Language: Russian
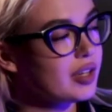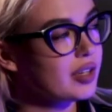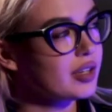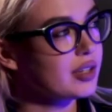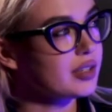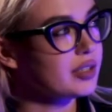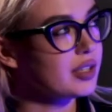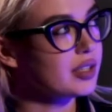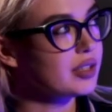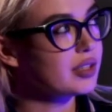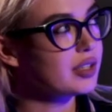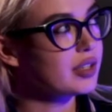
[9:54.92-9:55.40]

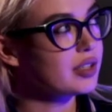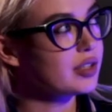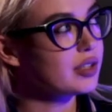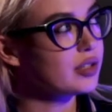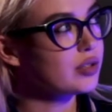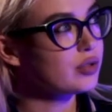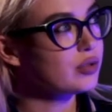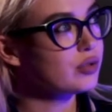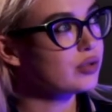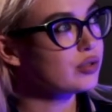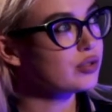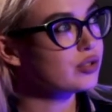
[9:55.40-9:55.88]
Когда ты
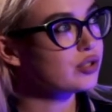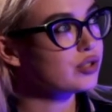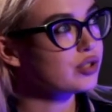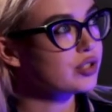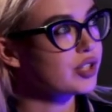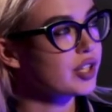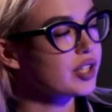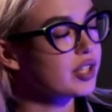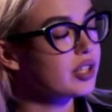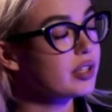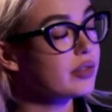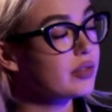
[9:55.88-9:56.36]
отдаешь,
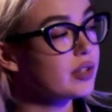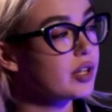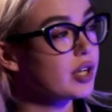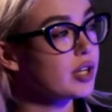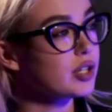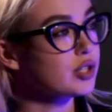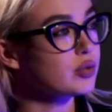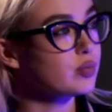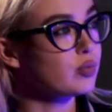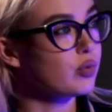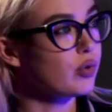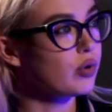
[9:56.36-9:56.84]
когда ты
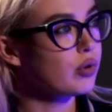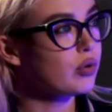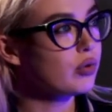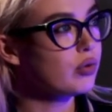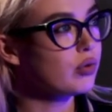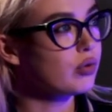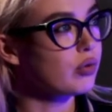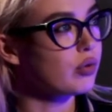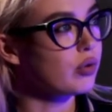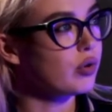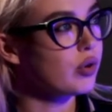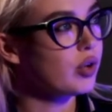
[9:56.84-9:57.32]
доверяешь
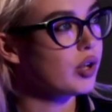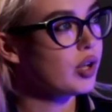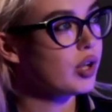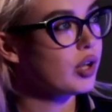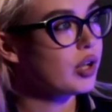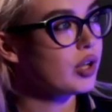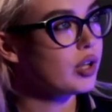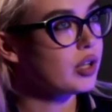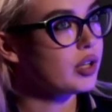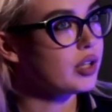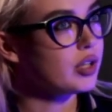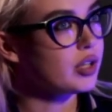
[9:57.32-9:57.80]
Богу
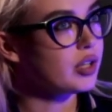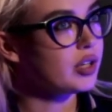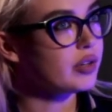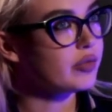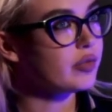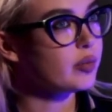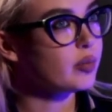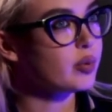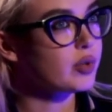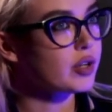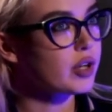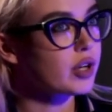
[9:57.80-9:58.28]
и
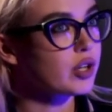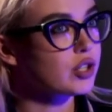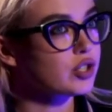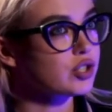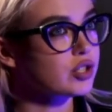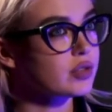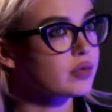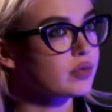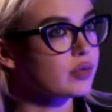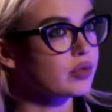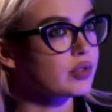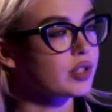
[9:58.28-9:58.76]

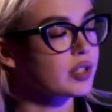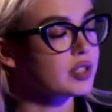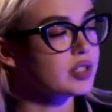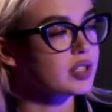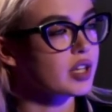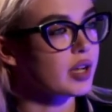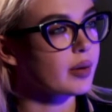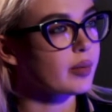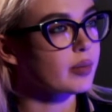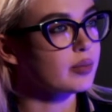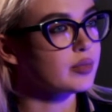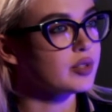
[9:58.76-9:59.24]
выбираешь его на
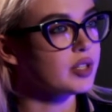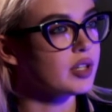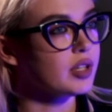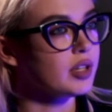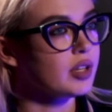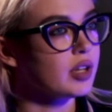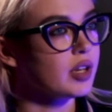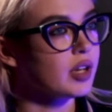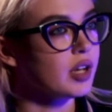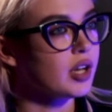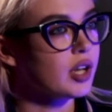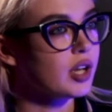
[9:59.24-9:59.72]
самом
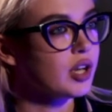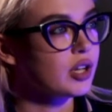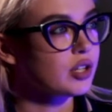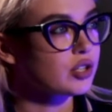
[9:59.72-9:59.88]
деле,